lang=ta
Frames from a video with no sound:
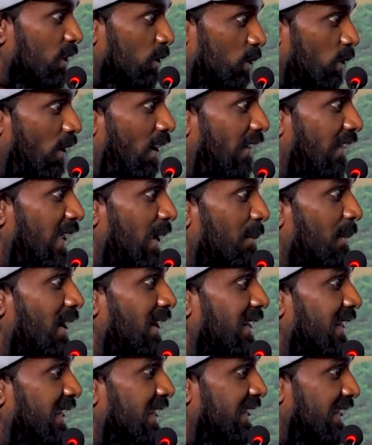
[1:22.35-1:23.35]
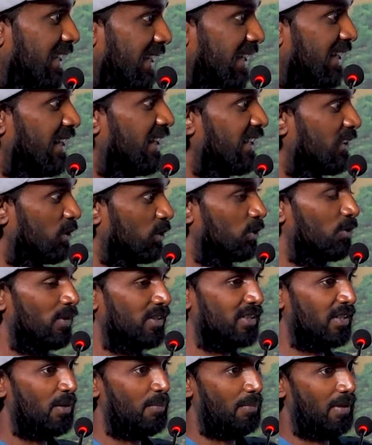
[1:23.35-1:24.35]
ஸோ அதே மாதிரி என்னென்ன
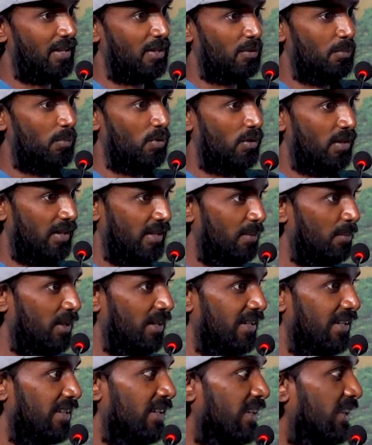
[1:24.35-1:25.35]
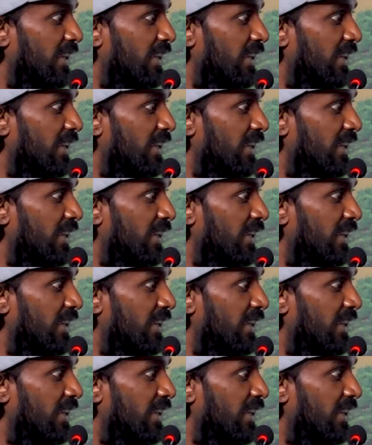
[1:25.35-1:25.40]
சுச்சுவேஷனும் மாறணுமோ அதே மாதிரி